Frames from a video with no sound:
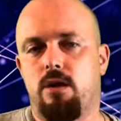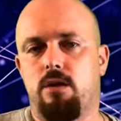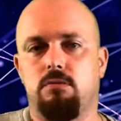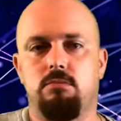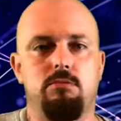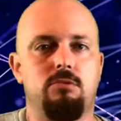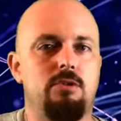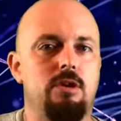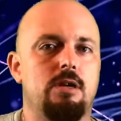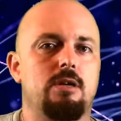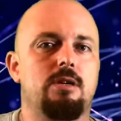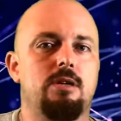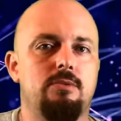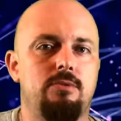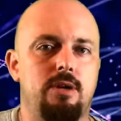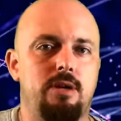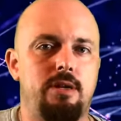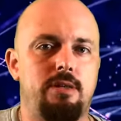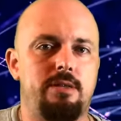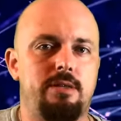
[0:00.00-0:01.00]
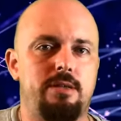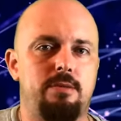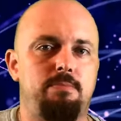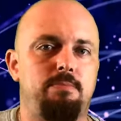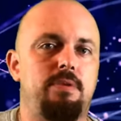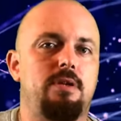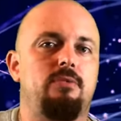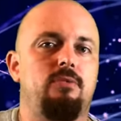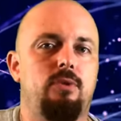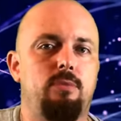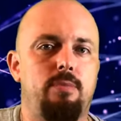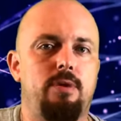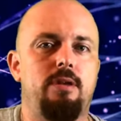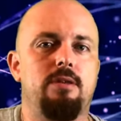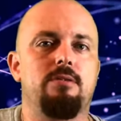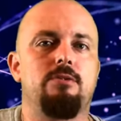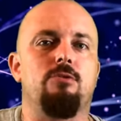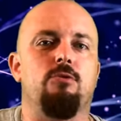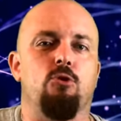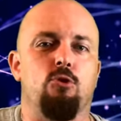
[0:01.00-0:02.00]
Ну, как говорится, первый
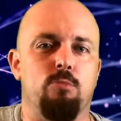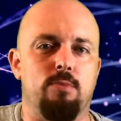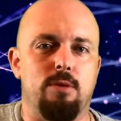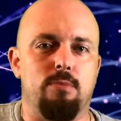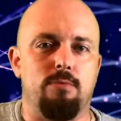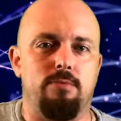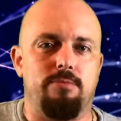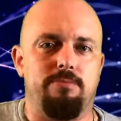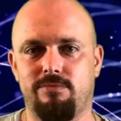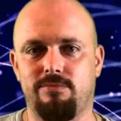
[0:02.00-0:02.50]
блин комом.